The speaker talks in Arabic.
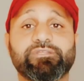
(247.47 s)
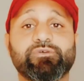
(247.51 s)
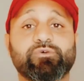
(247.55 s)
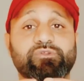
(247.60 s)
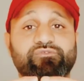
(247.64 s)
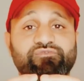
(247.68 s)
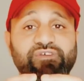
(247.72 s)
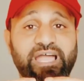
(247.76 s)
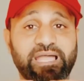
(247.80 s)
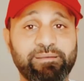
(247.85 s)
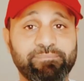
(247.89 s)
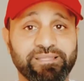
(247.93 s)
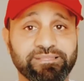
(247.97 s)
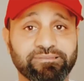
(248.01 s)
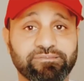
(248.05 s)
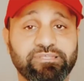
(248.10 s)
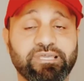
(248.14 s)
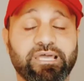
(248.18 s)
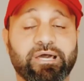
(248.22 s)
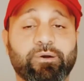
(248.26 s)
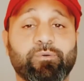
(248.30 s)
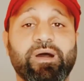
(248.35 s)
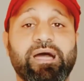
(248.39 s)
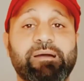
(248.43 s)
ودفاع
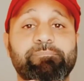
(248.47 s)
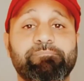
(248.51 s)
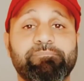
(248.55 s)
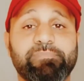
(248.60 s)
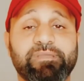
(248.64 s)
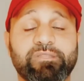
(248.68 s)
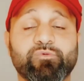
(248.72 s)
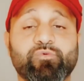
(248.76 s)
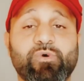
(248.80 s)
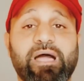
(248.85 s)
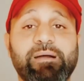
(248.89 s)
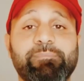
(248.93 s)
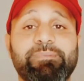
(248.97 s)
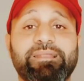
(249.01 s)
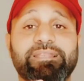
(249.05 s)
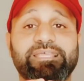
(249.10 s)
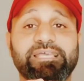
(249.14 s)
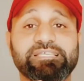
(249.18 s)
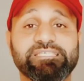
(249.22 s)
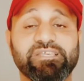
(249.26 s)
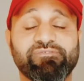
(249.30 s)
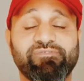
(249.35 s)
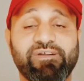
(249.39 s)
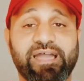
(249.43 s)
منطقه وامن وعمل
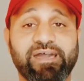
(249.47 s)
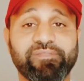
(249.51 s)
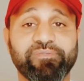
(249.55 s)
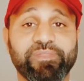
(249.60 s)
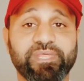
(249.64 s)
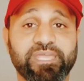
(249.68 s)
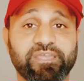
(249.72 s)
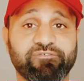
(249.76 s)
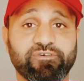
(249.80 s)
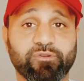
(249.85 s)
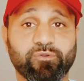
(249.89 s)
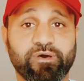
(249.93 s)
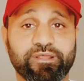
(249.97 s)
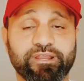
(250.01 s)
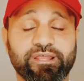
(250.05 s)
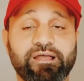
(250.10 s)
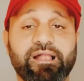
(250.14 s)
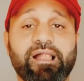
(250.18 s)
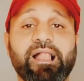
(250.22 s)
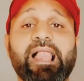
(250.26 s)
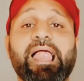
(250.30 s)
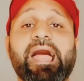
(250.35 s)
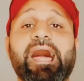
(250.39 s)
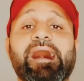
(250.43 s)
كثافه عديه في الورا